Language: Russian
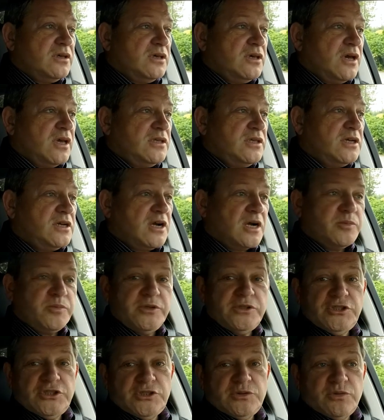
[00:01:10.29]
И они как
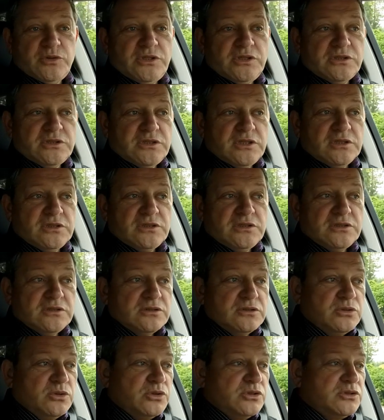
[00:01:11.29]
бы ничего не сделали.
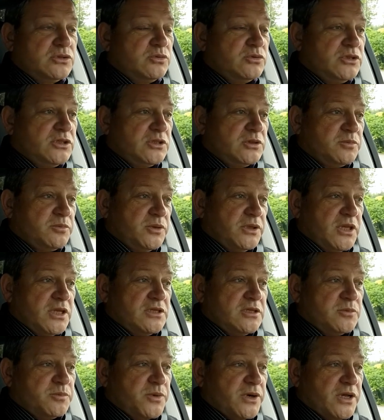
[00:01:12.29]
То есть у них был
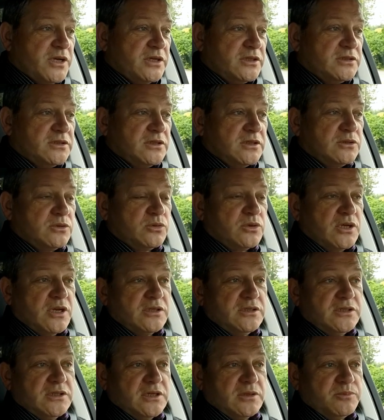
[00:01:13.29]
один проект,
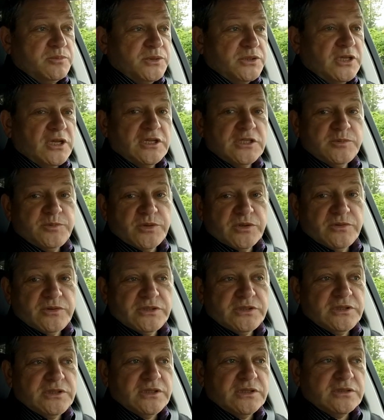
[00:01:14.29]
который они пытались
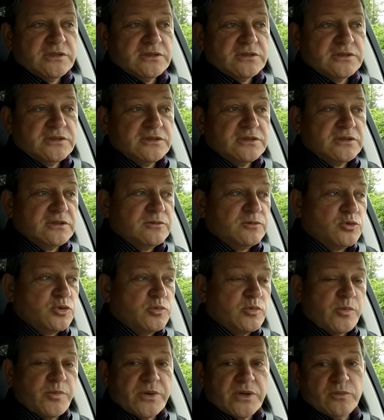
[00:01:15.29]
провести, это с э,
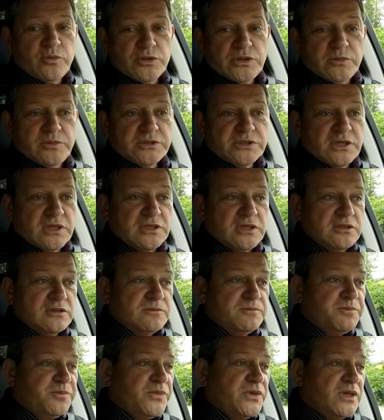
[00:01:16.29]
трубопроводом из
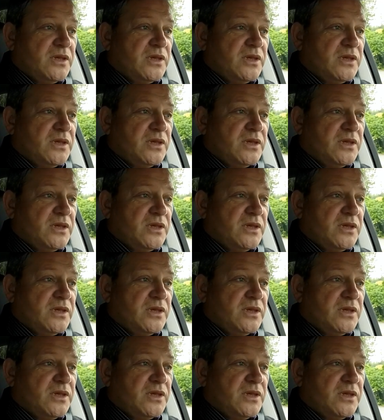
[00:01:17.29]
Канады,